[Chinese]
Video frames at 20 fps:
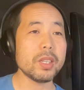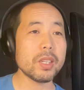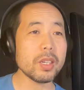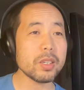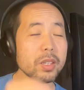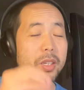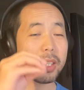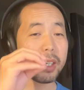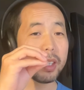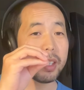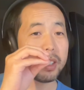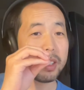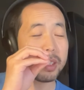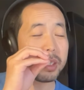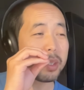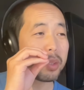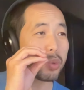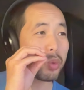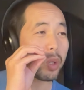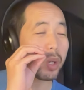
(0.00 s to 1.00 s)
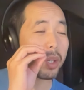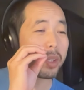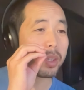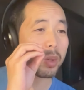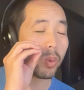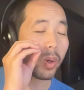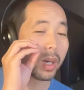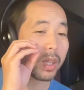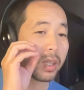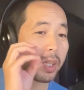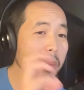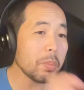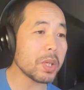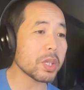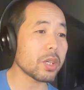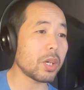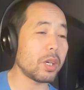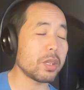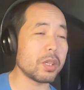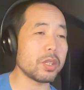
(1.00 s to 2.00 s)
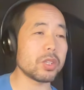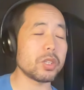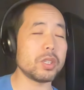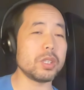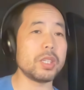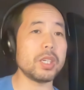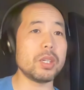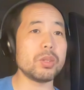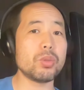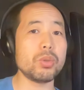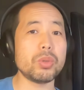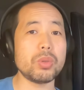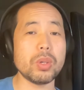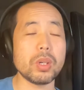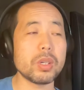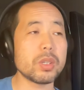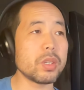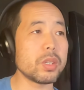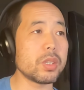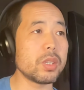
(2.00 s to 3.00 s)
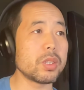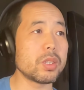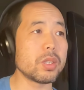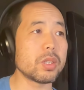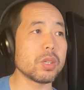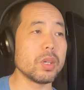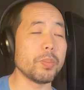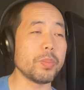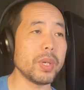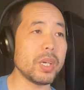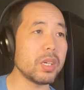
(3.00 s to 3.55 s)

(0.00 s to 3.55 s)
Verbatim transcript: 但是你学了，你花了那么长的时间去学的这些知识，